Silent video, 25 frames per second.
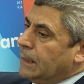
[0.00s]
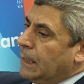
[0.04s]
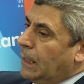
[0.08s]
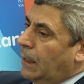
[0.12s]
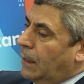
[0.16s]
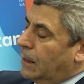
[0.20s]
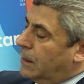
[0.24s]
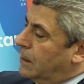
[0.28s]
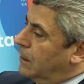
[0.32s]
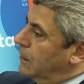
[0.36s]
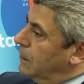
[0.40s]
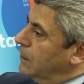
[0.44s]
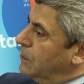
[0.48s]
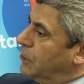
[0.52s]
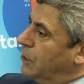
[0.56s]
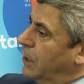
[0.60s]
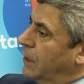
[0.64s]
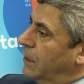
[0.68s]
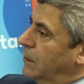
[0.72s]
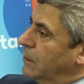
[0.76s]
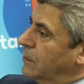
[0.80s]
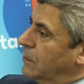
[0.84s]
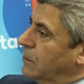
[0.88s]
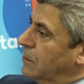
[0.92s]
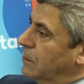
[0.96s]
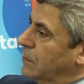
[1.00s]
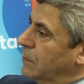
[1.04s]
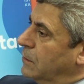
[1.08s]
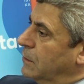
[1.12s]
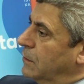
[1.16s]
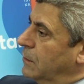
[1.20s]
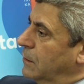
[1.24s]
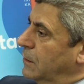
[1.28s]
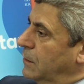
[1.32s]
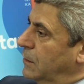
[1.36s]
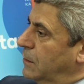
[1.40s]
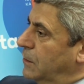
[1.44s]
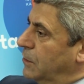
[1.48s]
akıllı şehir,
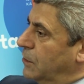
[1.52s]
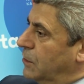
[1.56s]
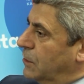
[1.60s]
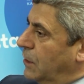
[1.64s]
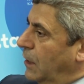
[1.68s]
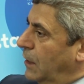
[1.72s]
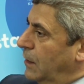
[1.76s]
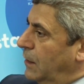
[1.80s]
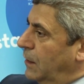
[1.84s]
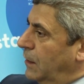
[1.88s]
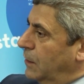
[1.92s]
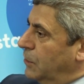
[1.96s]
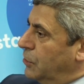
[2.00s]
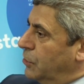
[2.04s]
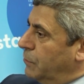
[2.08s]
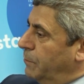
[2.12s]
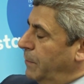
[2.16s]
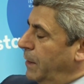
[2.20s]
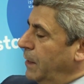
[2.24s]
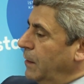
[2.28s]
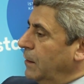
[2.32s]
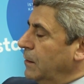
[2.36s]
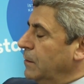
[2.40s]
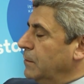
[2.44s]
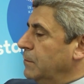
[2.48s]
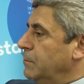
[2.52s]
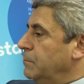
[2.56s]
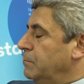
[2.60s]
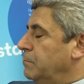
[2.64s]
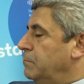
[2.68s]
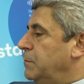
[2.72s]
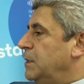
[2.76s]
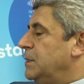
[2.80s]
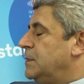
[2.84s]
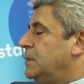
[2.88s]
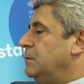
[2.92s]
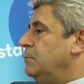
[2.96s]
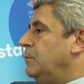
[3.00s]
dijitalleşme
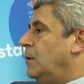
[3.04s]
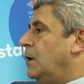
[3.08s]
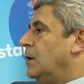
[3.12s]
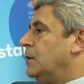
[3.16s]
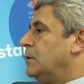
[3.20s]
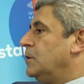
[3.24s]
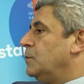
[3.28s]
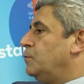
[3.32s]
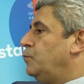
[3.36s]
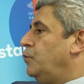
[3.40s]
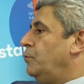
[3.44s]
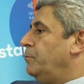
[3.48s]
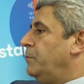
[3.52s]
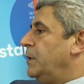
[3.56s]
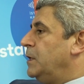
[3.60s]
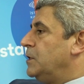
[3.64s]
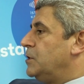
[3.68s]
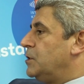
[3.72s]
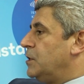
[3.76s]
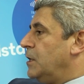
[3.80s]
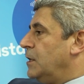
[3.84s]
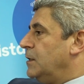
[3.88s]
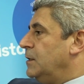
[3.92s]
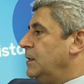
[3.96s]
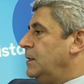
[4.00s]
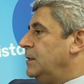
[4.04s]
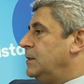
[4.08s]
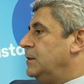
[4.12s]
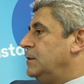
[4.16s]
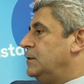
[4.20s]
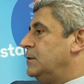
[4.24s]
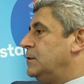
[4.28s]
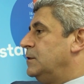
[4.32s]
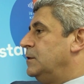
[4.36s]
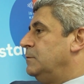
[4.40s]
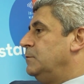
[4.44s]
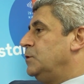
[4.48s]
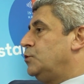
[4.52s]
bizim artık bu mecraya da
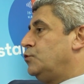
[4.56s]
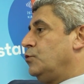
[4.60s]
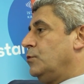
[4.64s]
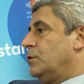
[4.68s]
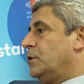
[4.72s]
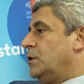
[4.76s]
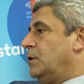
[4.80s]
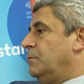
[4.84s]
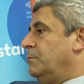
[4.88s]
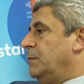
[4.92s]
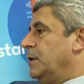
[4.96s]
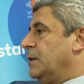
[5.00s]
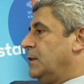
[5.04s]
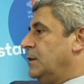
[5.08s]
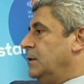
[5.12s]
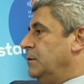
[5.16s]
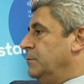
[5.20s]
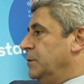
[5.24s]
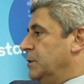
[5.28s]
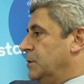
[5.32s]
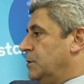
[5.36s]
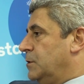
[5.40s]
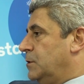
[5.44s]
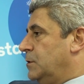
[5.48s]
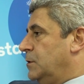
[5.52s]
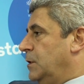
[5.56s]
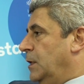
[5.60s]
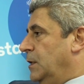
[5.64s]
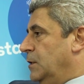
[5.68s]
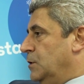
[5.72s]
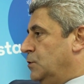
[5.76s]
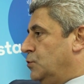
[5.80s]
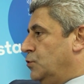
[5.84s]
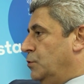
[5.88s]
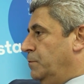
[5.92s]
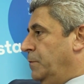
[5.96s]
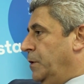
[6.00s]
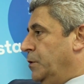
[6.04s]
indirdiğimiz çok kıymetli bir
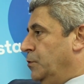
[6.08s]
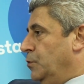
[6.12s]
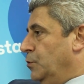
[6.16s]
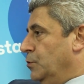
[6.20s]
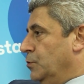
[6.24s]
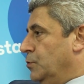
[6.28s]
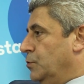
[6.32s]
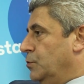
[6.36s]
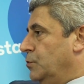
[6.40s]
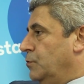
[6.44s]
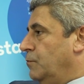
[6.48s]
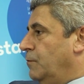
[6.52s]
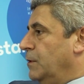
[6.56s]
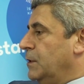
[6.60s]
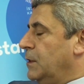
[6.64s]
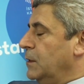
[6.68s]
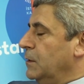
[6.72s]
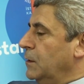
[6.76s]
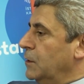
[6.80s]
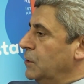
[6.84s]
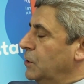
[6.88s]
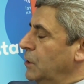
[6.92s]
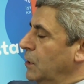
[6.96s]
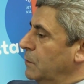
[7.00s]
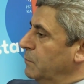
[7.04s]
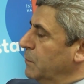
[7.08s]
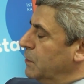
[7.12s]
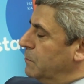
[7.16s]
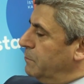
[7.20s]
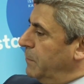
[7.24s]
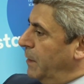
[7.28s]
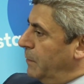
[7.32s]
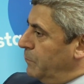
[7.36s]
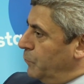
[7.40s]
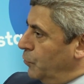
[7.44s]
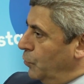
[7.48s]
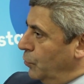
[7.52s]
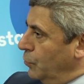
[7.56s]
enstrüman oldu. Vatandaşlarımız
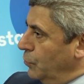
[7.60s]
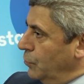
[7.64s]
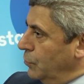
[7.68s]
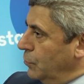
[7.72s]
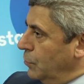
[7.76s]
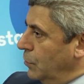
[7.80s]
memnun.